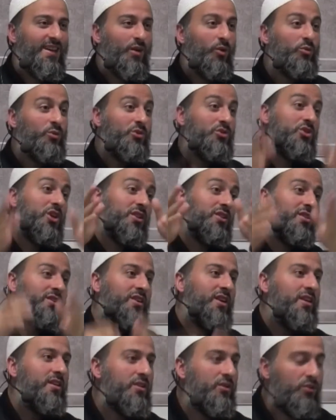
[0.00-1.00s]
Onun
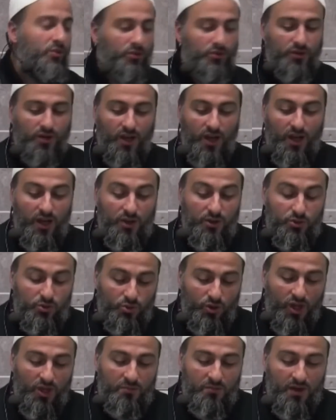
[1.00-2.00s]
çadırına giriyor.
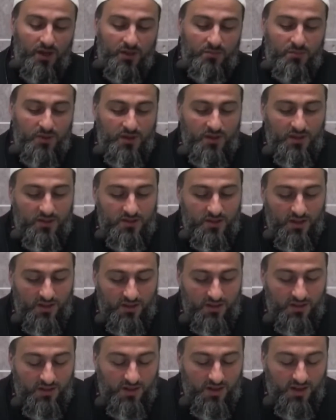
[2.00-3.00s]
Süleyman bin
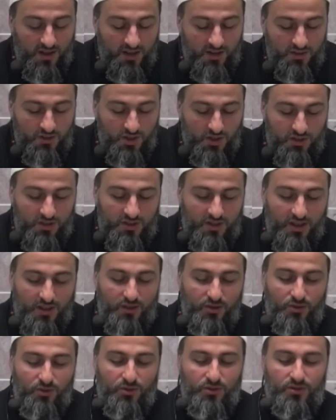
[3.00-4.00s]
Yesar'ın çadırına
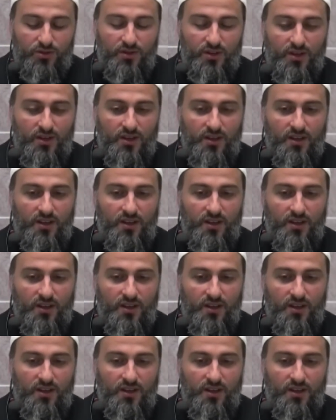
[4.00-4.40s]
giriyor.